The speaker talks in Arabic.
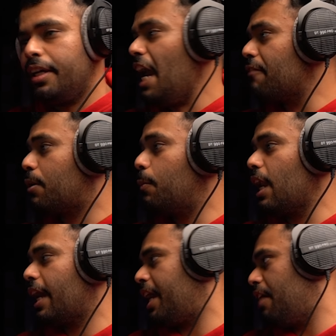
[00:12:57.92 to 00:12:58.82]
كيفكم والله
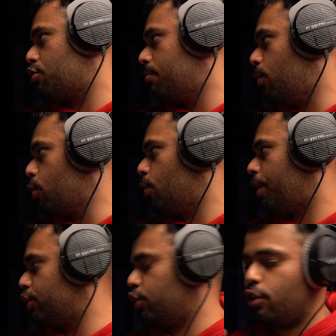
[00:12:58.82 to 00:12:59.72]
كيفكم موضوع
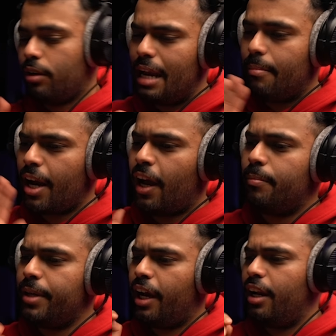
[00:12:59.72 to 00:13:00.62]
راجع لكم انا ما راح ابيع الا